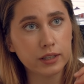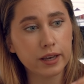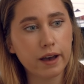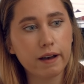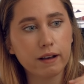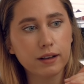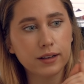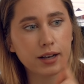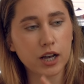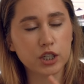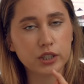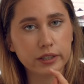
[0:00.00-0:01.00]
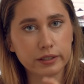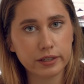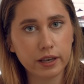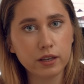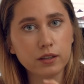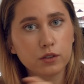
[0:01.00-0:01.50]
я каждый
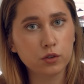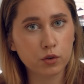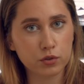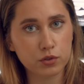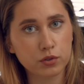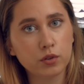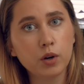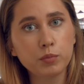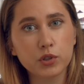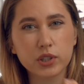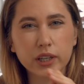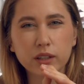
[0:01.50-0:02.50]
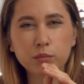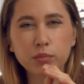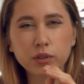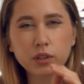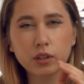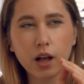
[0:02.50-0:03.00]
день нон-стоп, то есть это
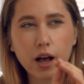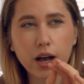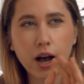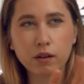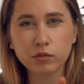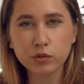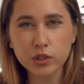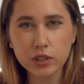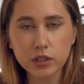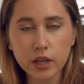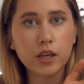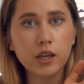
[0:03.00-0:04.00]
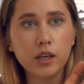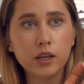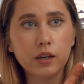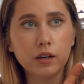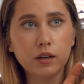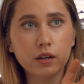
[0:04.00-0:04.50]
был август,
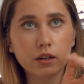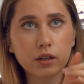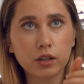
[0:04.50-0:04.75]
и э,